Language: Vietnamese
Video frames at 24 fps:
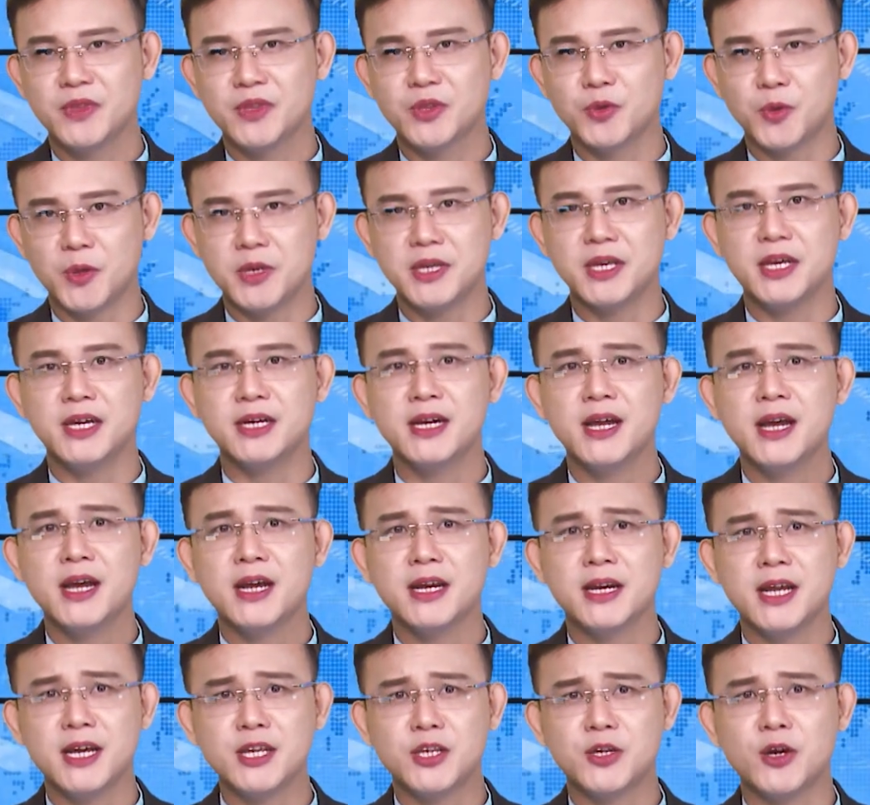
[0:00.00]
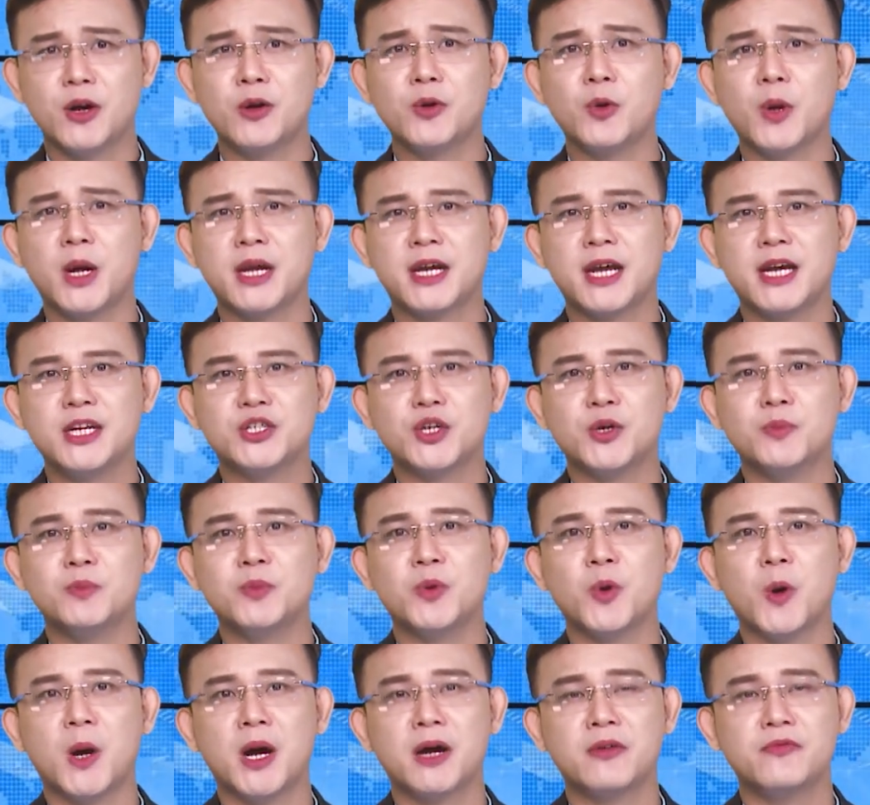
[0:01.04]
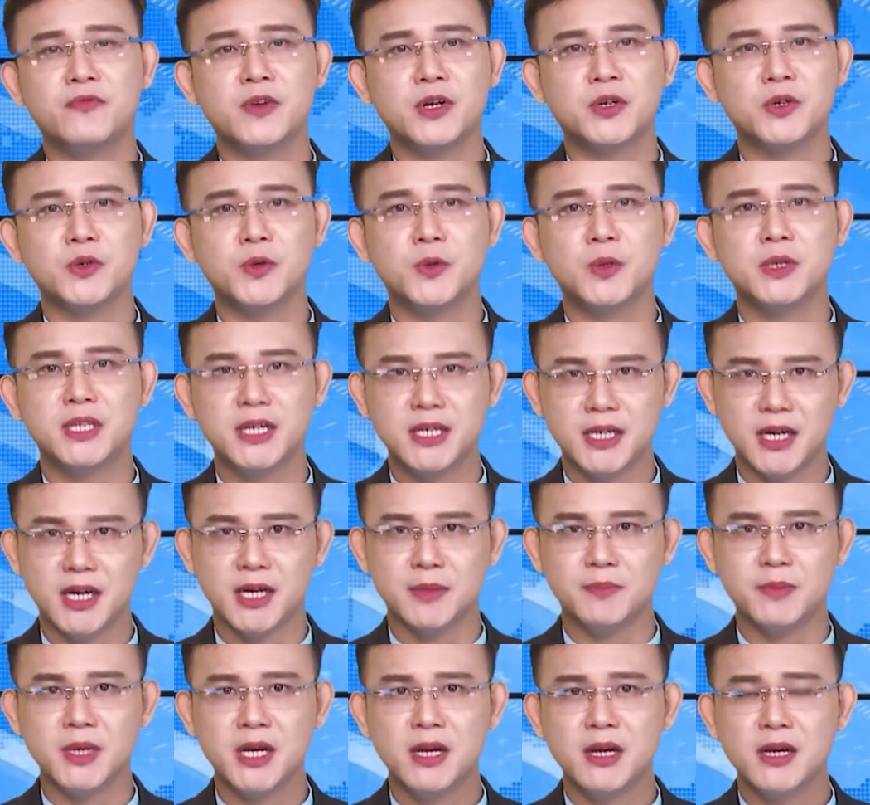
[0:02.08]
Tuy nhiên, để chọn loại cây trồng hoặc vật nuôi thích hợp